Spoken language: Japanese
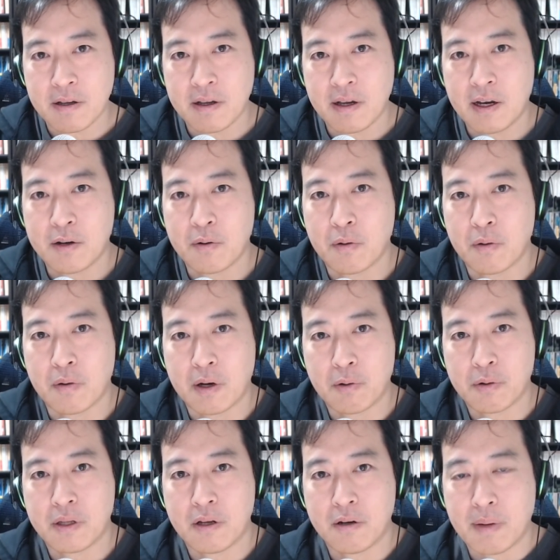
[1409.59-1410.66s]
ああの
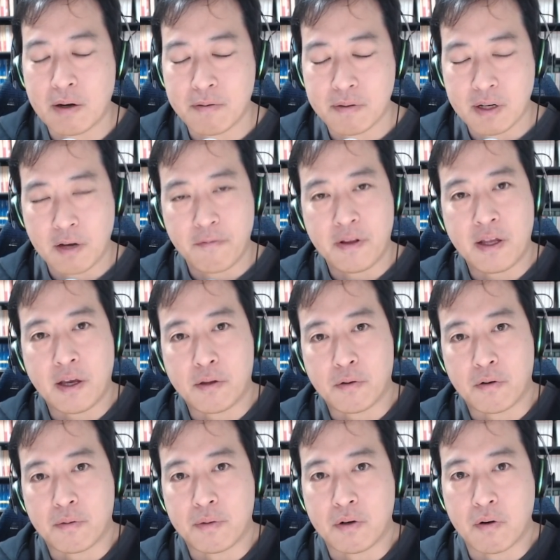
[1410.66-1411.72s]
煽ってるバフアフィリエイト
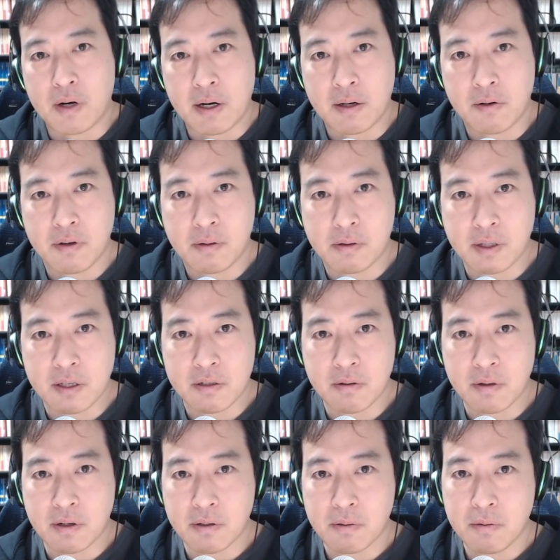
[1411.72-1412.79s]
のブロガーの人たち
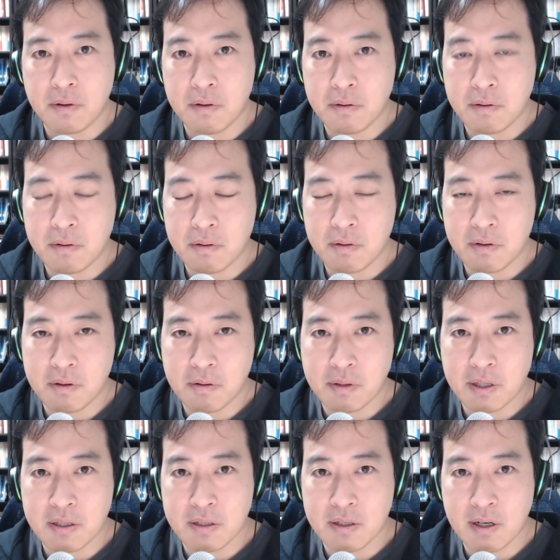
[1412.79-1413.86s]
とかそういう人
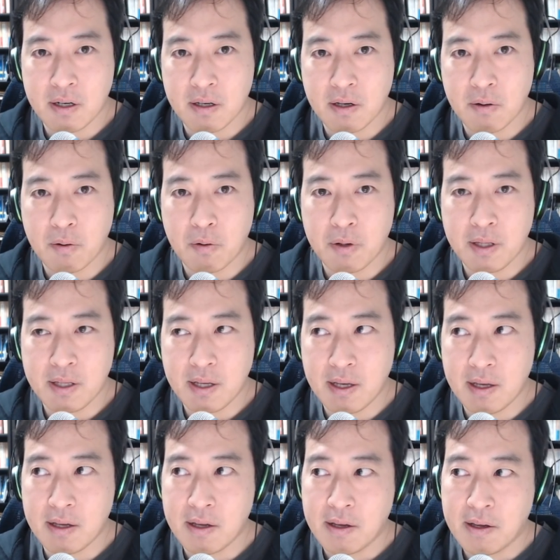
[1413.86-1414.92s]
たちが結構いて